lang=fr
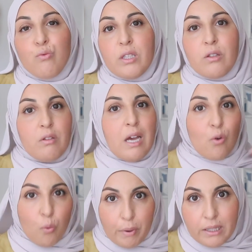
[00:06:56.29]
vous êtes
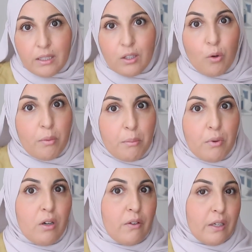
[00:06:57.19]
accompagné
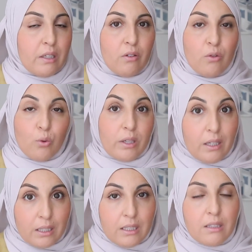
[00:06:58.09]
normalement avec euh, donc
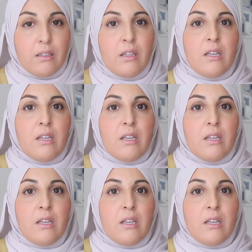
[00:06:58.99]
un guide.